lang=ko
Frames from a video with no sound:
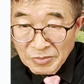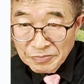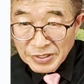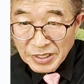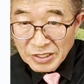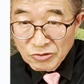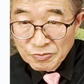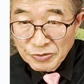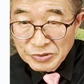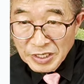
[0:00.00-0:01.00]

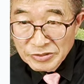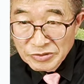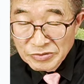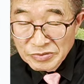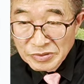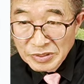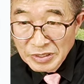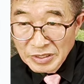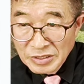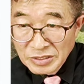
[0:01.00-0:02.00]
비례투표자 수
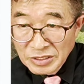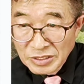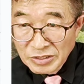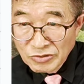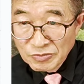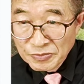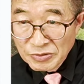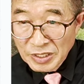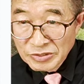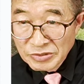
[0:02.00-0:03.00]

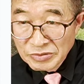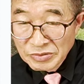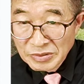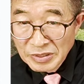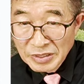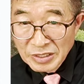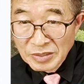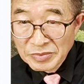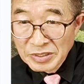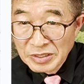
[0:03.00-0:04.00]
지역투표자 수
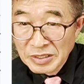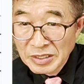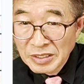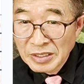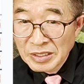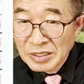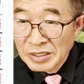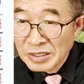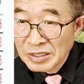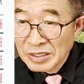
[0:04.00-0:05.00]
여러분들
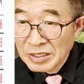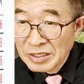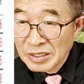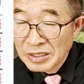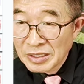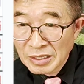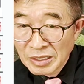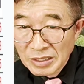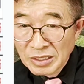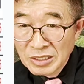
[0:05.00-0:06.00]
이
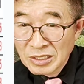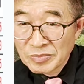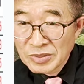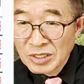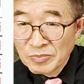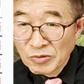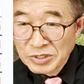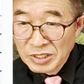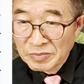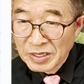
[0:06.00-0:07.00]
이게 여러이
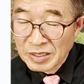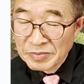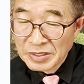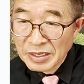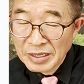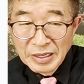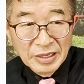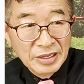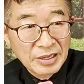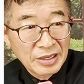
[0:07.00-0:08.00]
보시기 바랍니다.
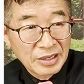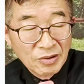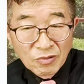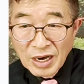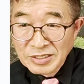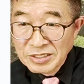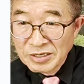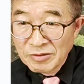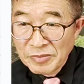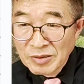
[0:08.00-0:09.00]

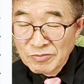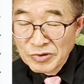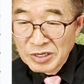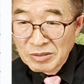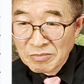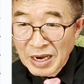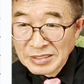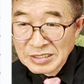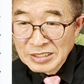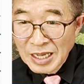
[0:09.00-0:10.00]
확정명부에는
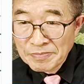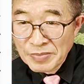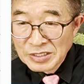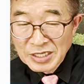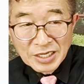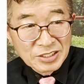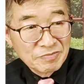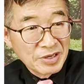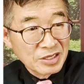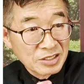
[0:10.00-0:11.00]
1만
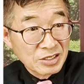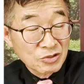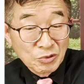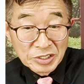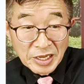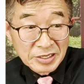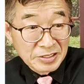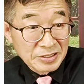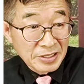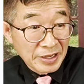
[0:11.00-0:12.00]
340명이 등록이 돼
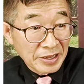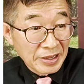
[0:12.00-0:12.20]
있는데